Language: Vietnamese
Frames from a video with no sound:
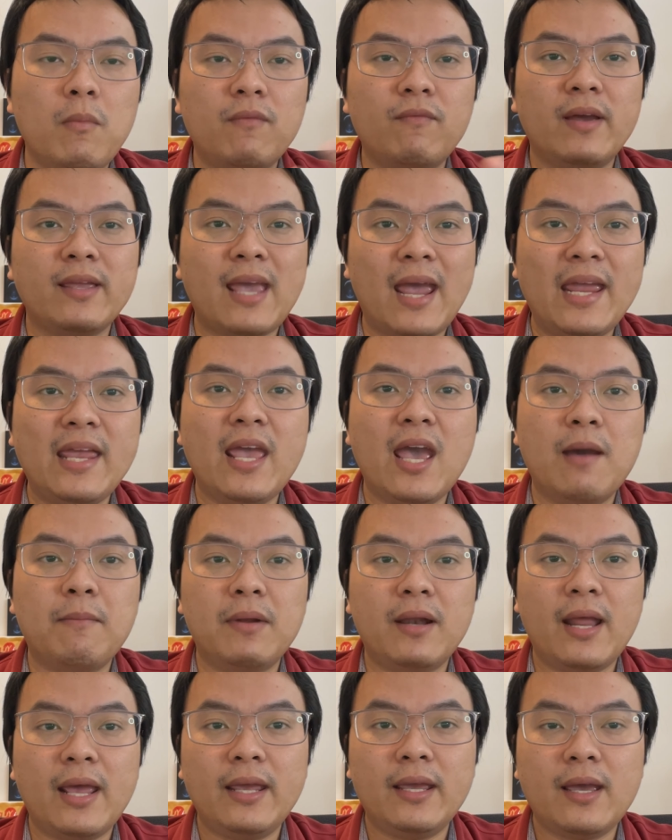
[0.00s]
mình phải chạy về
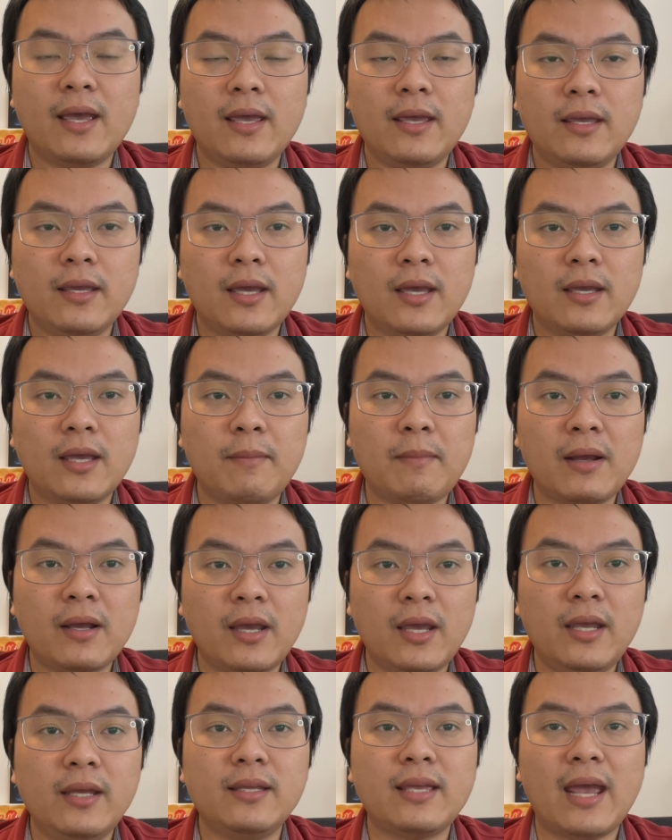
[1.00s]
mình lấy cái cái cái mắt
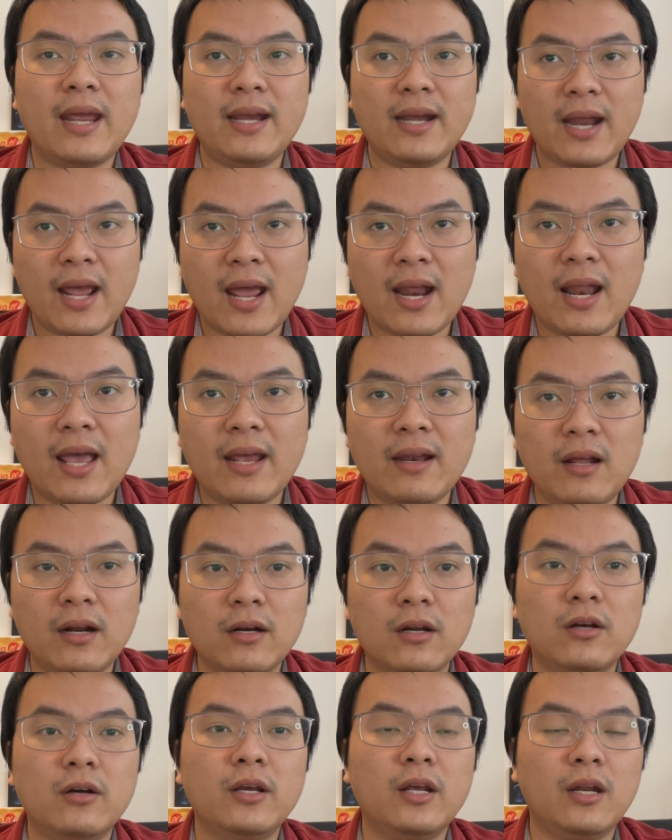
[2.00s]
kiến chạy ra lại
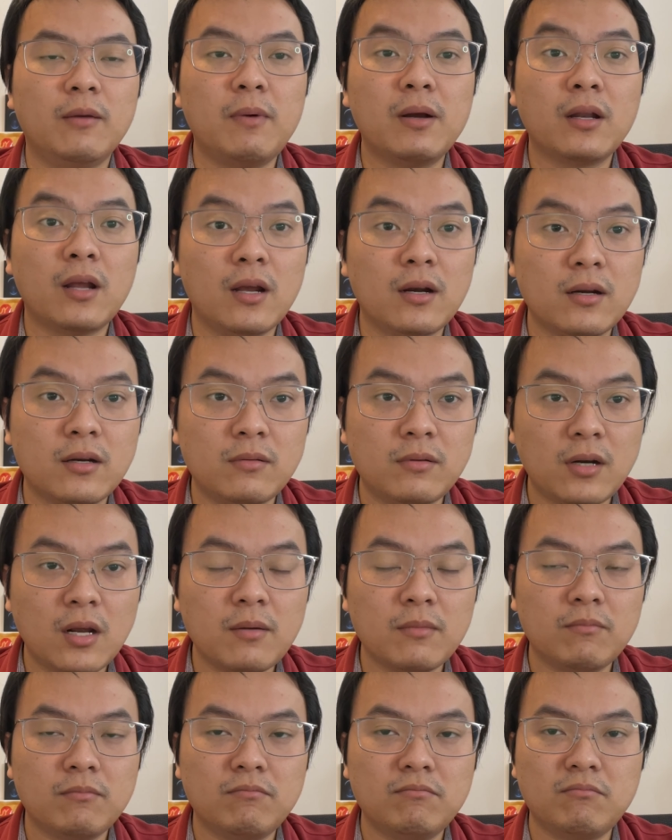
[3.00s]
lần nữa thì nó mất rất
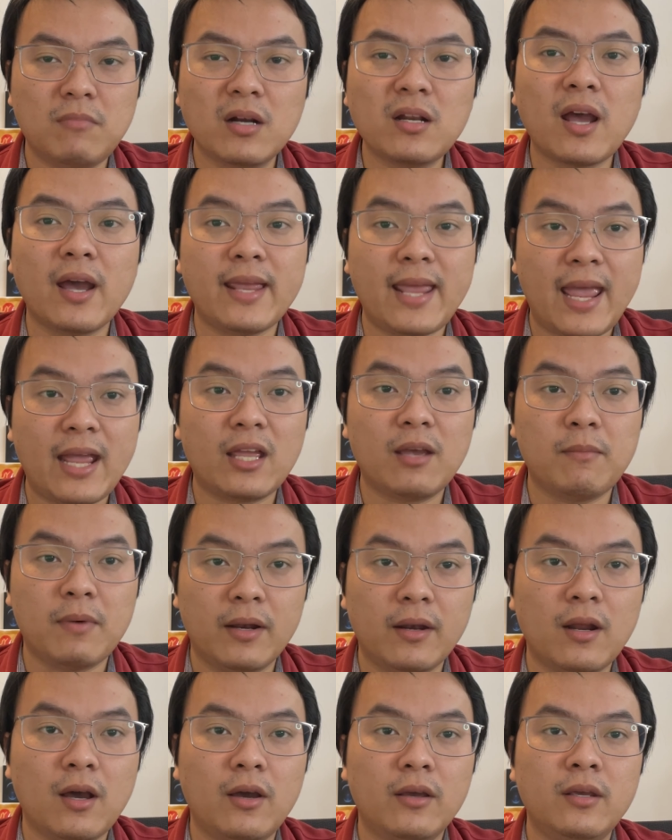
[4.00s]
mất thời gian cho
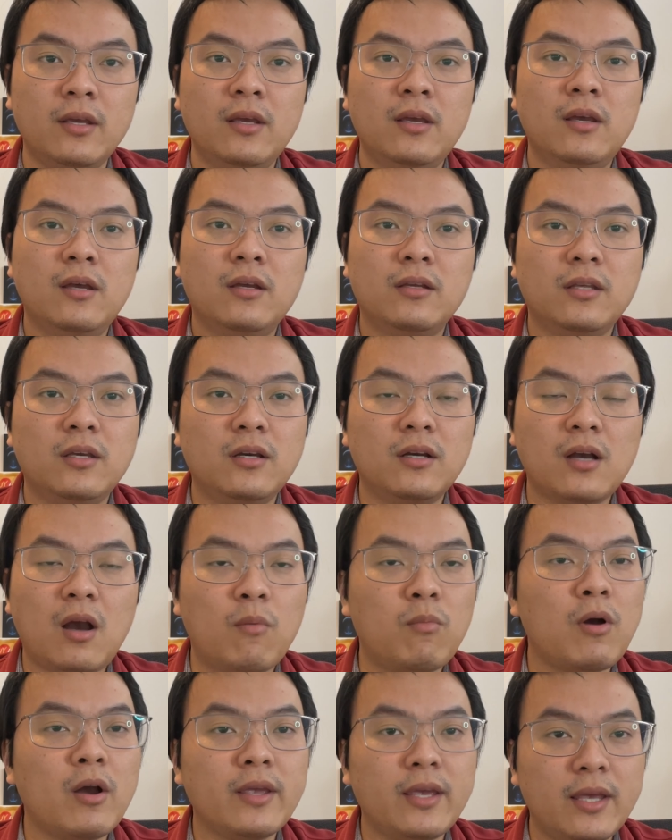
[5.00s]
mình thôi, chứ
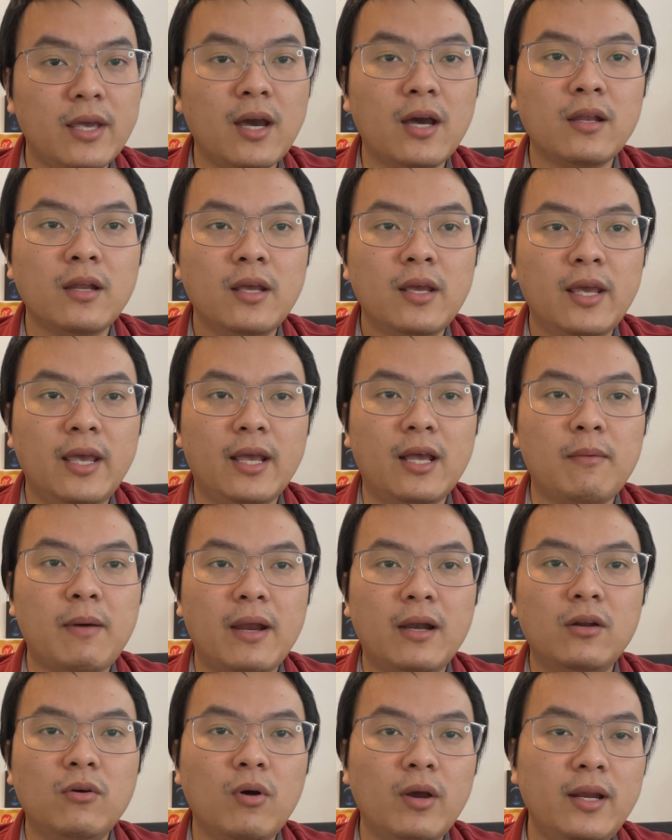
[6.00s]
không có gì hết. Thì các
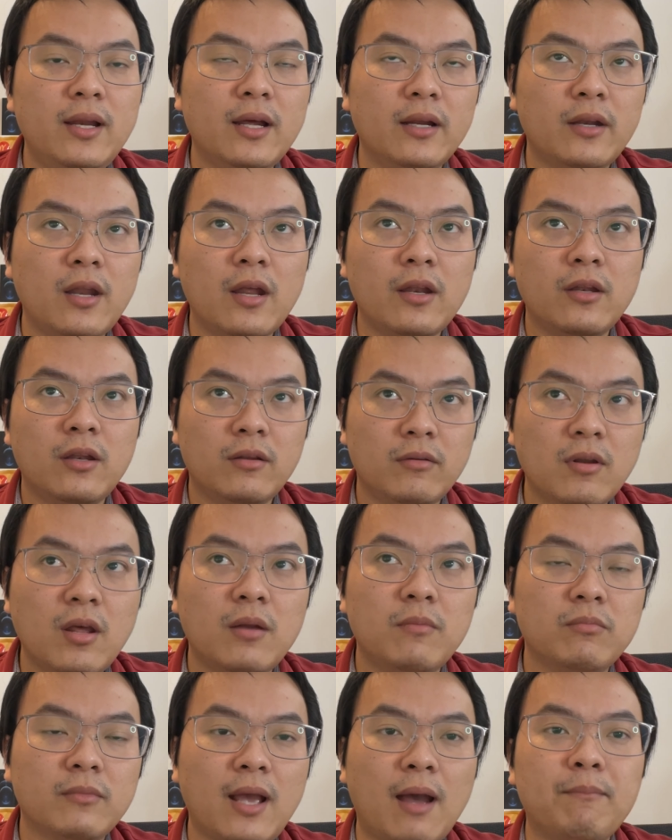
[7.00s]
bạn lưu ý là nên
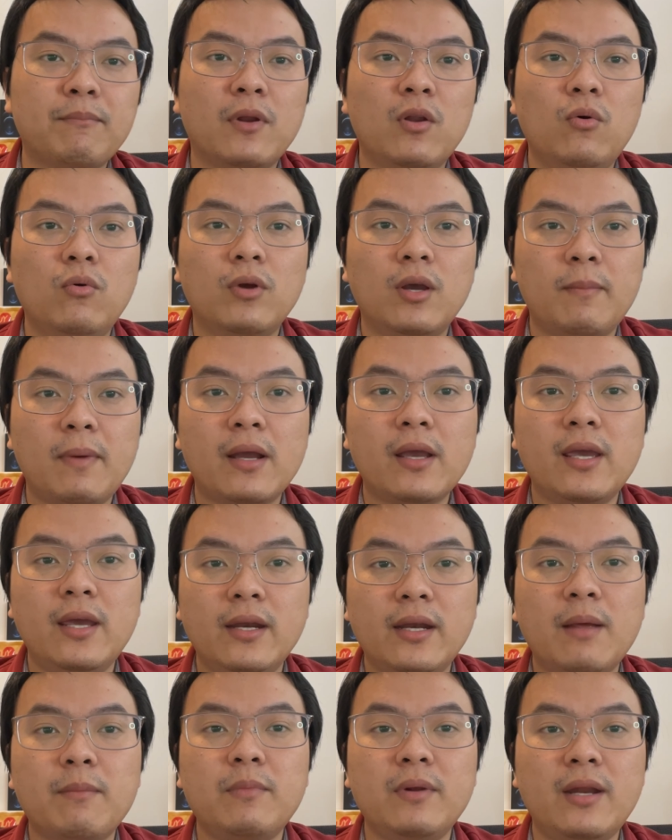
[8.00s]
nên cầm luôn cái mắt
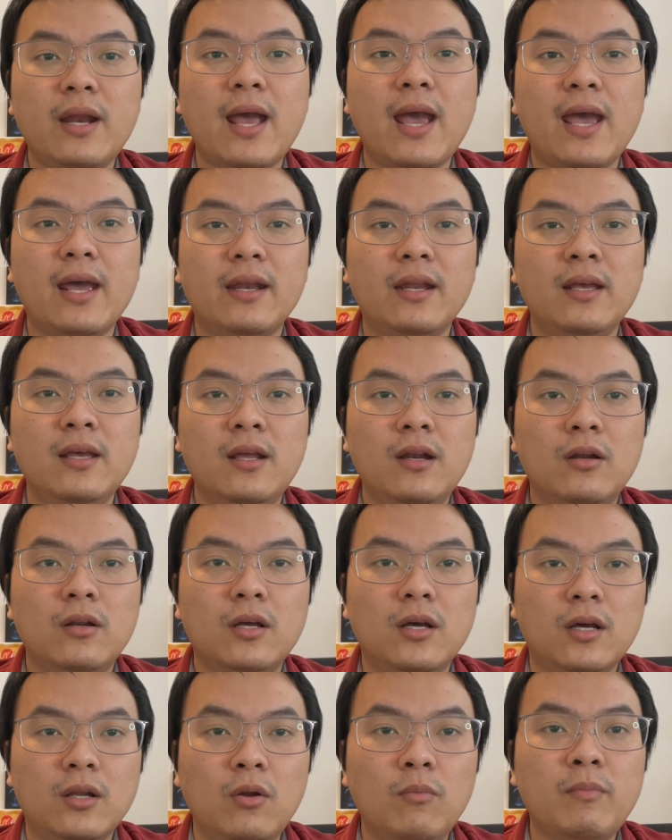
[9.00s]
kiến đem đi ra
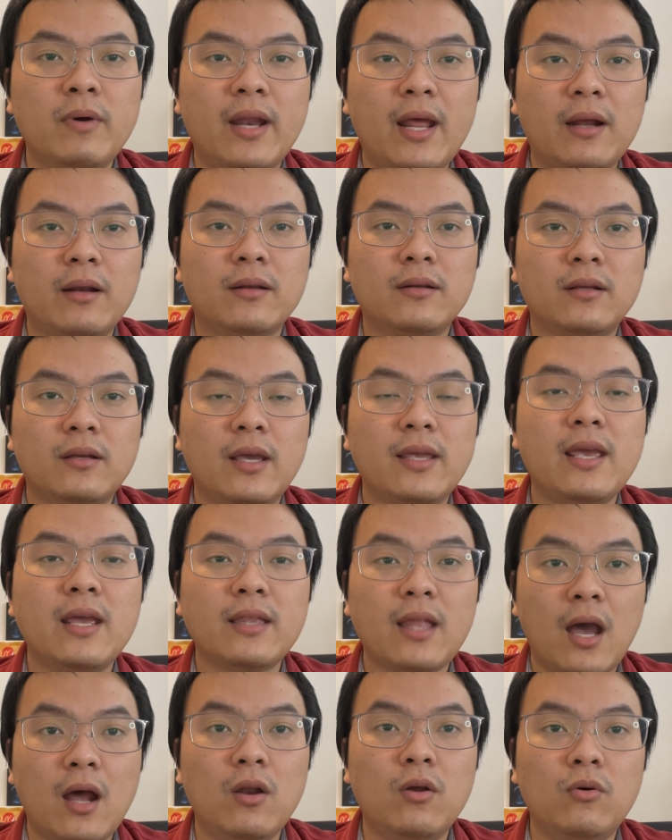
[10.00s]
à, lúc mà đăng ký giấy
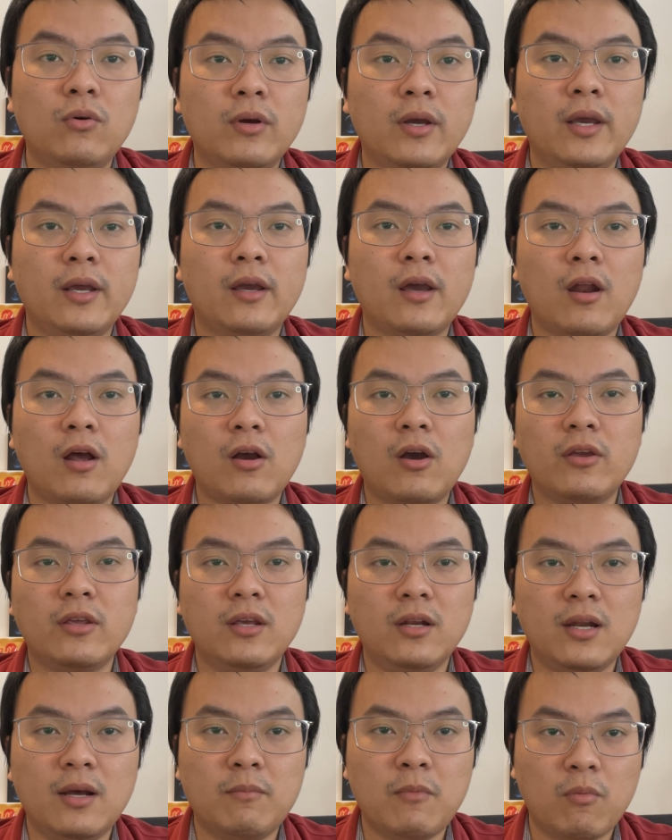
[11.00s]
tờ luôn, thì cái đó coi
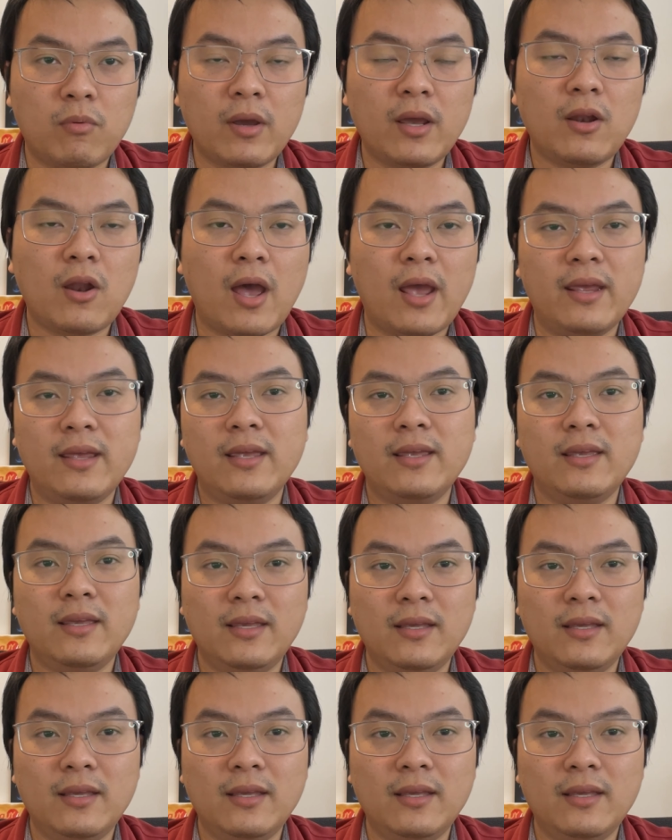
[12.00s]
như là một cái loại